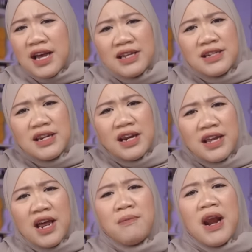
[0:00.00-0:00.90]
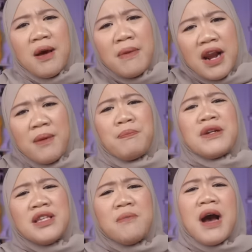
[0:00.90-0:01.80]
jalan sendirian malam-malam
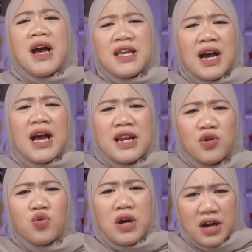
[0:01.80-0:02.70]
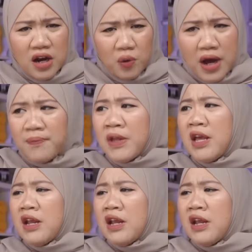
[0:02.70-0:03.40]
pasti bahaya kali juga kan Wak.